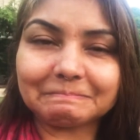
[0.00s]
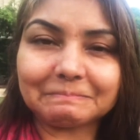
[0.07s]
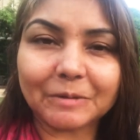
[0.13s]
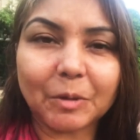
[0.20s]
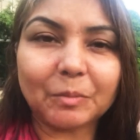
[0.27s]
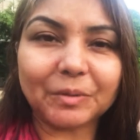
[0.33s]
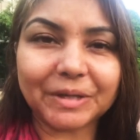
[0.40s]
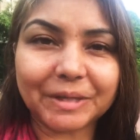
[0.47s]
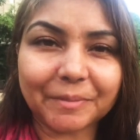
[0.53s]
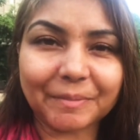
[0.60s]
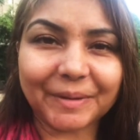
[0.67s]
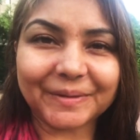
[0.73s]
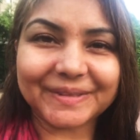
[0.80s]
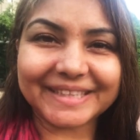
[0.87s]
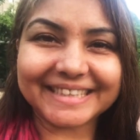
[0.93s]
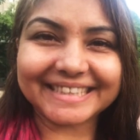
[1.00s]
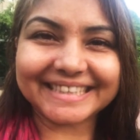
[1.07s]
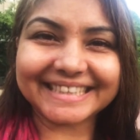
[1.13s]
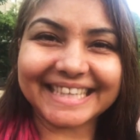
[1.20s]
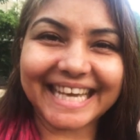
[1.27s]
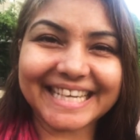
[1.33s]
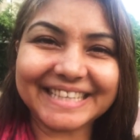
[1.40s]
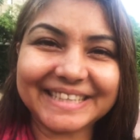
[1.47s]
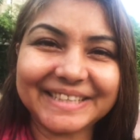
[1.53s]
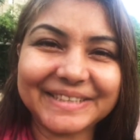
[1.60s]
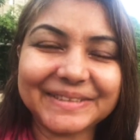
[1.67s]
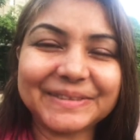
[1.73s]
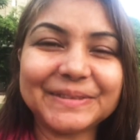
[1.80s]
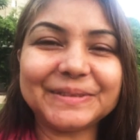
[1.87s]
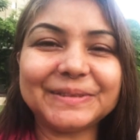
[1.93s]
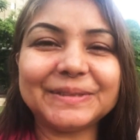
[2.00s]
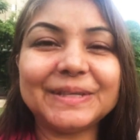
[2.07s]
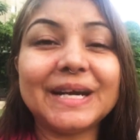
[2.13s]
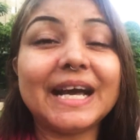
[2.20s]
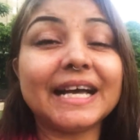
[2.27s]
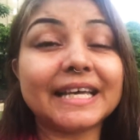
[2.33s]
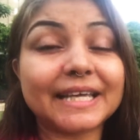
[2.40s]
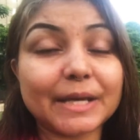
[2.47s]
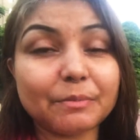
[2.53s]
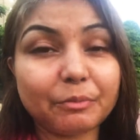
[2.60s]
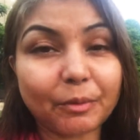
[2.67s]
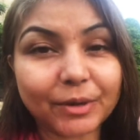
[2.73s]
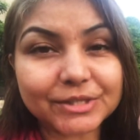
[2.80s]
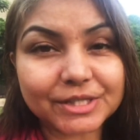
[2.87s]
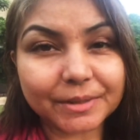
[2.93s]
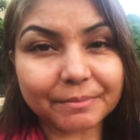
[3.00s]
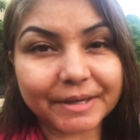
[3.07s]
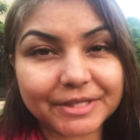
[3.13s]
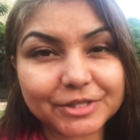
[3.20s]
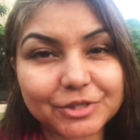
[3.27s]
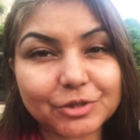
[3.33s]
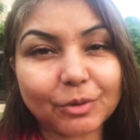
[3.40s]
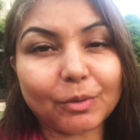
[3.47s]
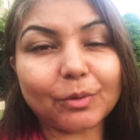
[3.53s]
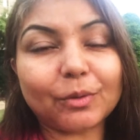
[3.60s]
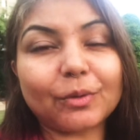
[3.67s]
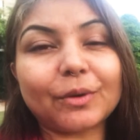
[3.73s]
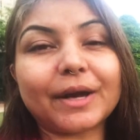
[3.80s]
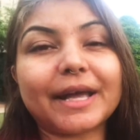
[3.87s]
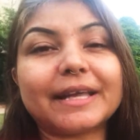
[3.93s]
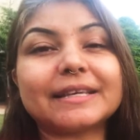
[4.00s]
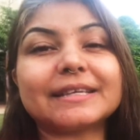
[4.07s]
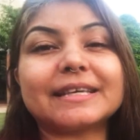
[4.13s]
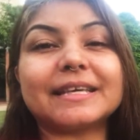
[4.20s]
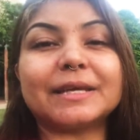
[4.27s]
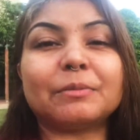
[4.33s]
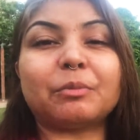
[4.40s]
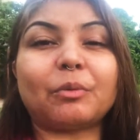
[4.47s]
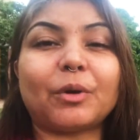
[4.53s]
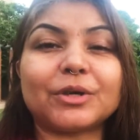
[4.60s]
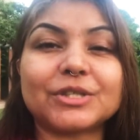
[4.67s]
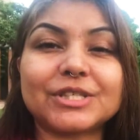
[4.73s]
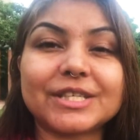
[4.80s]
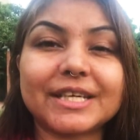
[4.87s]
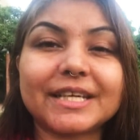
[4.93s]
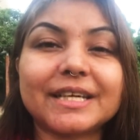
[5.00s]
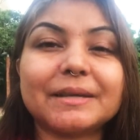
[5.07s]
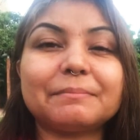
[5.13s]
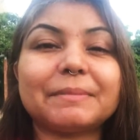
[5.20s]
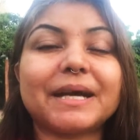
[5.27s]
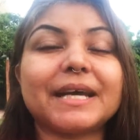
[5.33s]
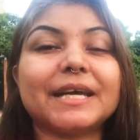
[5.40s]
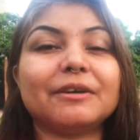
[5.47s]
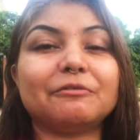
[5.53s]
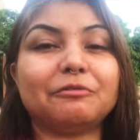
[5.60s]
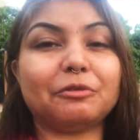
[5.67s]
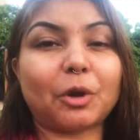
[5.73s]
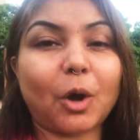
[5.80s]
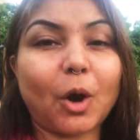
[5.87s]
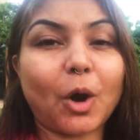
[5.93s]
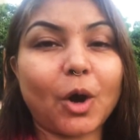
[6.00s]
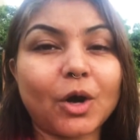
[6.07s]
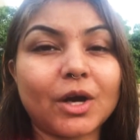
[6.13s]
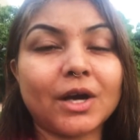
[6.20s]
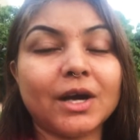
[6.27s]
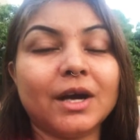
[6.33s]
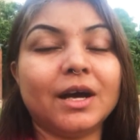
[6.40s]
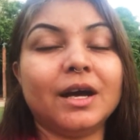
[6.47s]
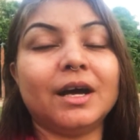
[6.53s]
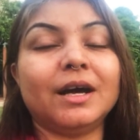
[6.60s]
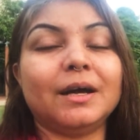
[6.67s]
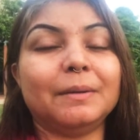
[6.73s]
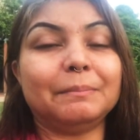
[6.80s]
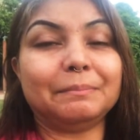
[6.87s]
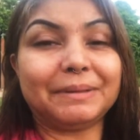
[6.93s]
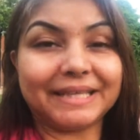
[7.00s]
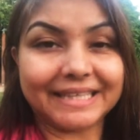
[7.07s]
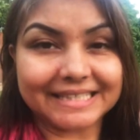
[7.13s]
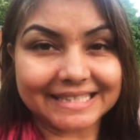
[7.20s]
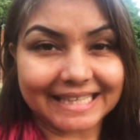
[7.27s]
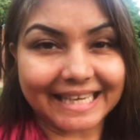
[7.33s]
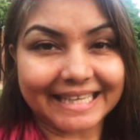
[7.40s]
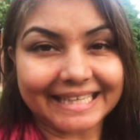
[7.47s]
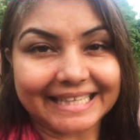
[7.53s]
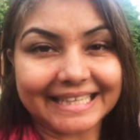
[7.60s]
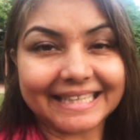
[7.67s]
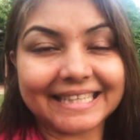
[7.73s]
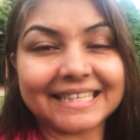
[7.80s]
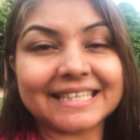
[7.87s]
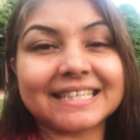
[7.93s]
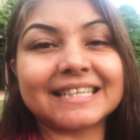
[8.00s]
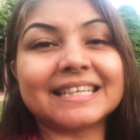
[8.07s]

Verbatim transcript: work about it. Thank you. Keep watching my show and keep watching my vlog. Please like it,